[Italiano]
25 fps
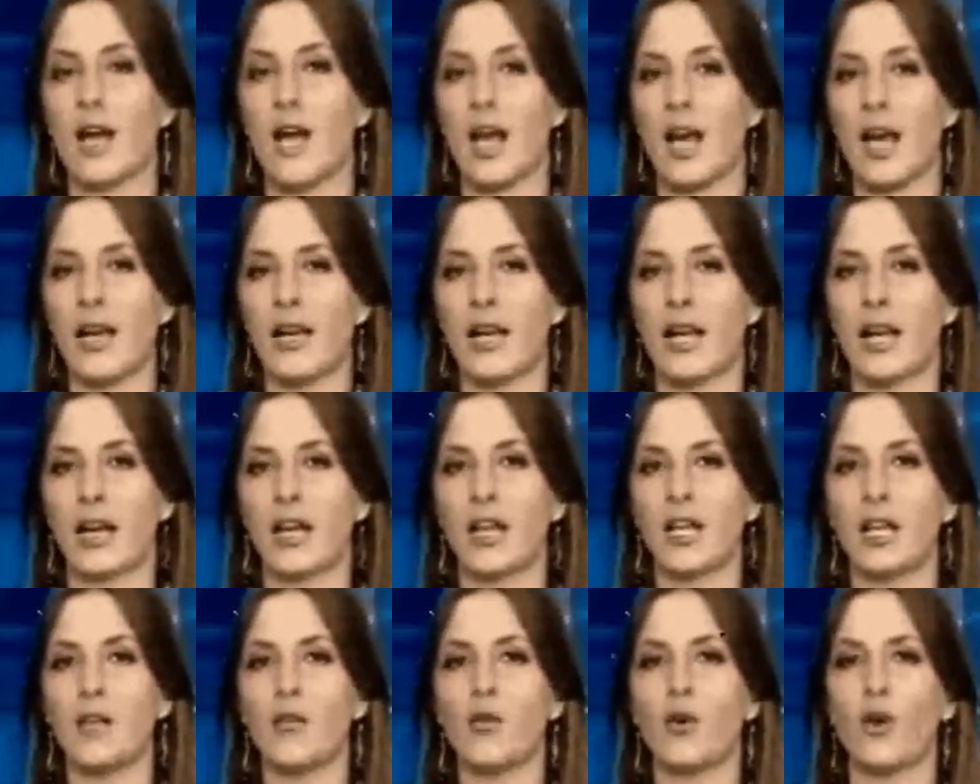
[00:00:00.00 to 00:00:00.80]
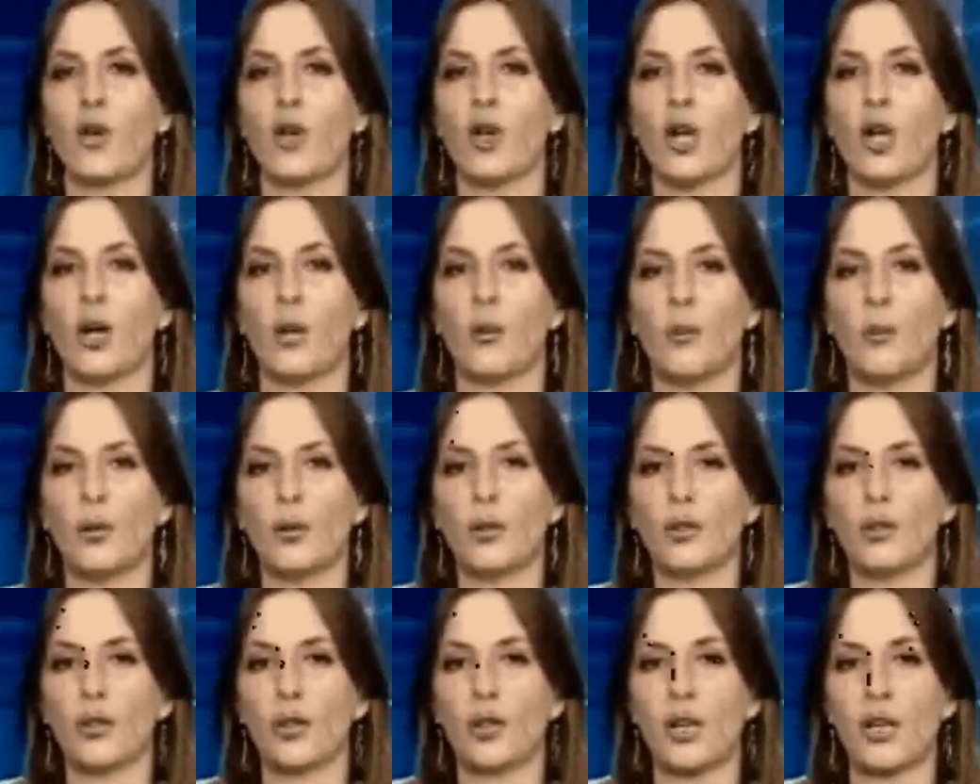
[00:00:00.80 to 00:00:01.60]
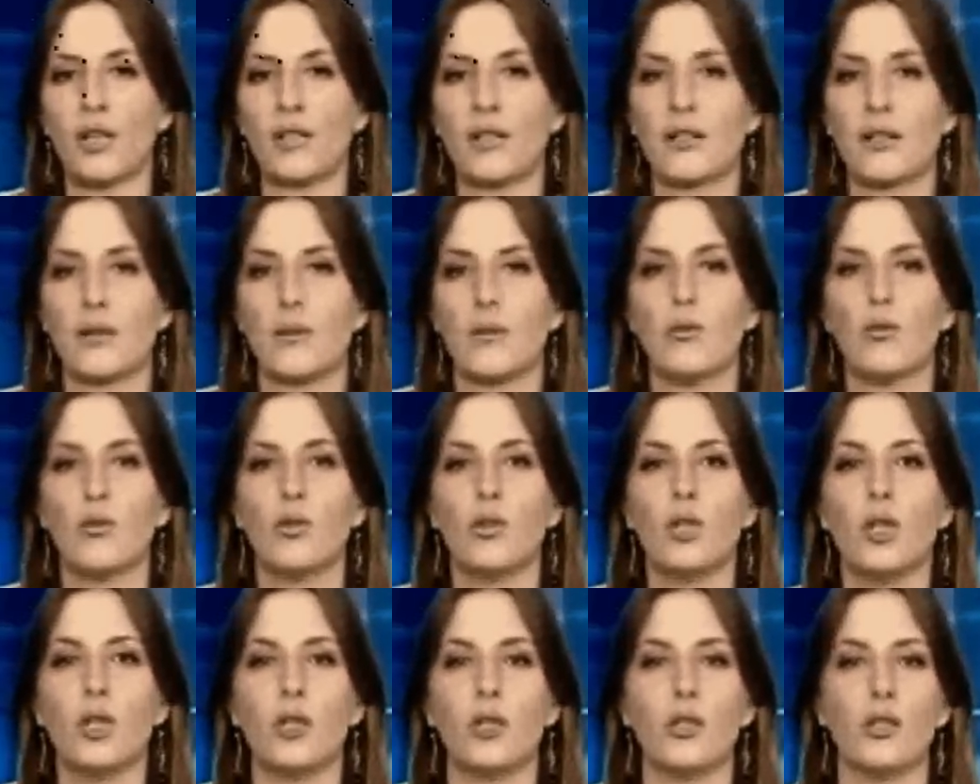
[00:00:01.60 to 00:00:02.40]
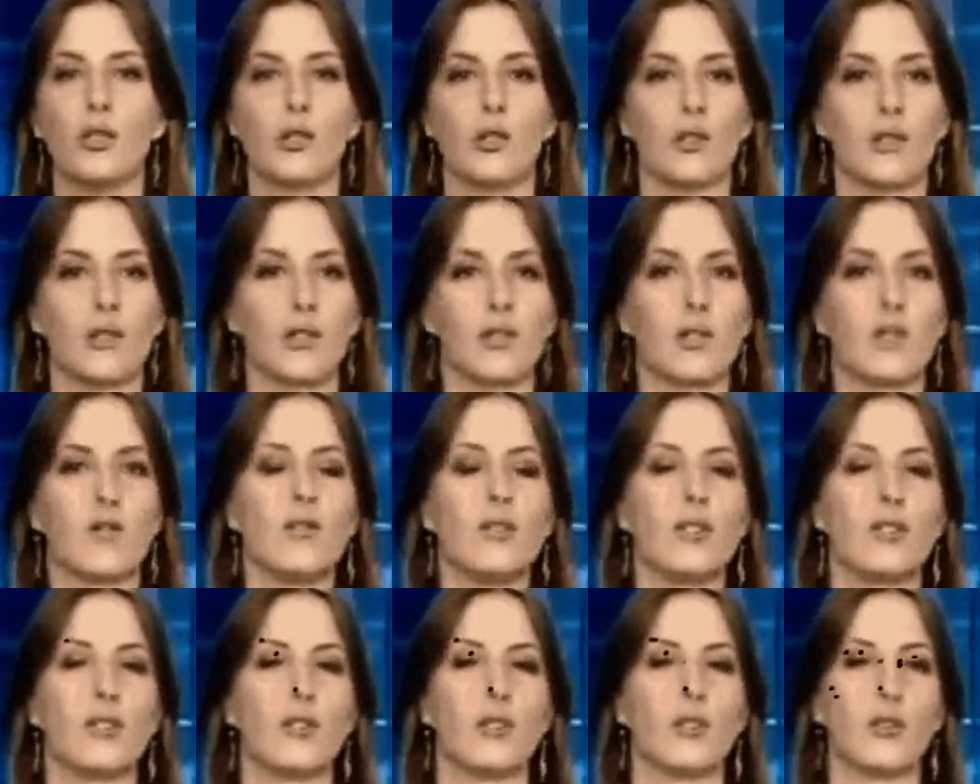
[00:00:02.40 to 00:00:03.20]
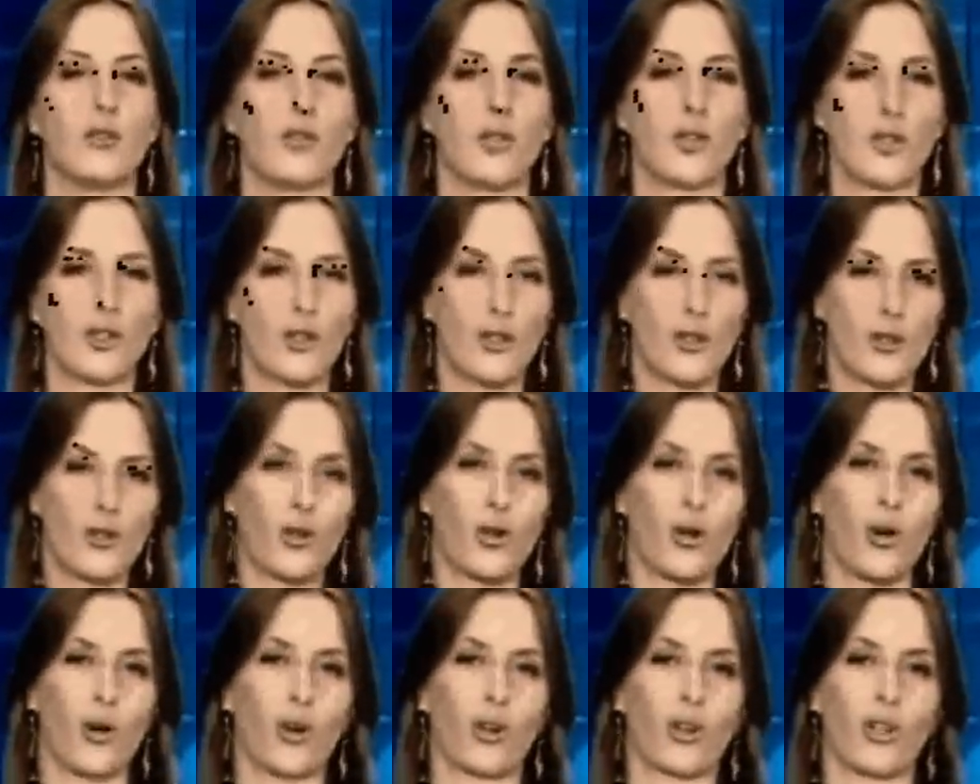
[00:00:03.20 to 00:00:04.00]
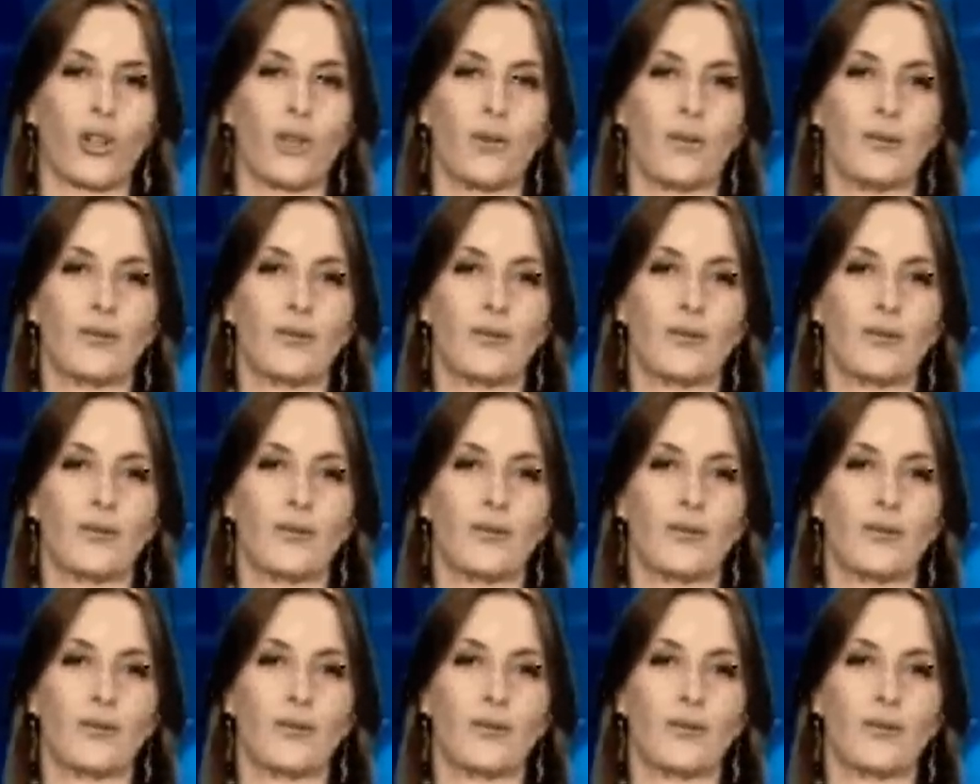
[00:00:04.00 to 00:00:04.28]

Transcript: È in arrivo il portoghese Murigno, il servizio di Francesco Rocchi.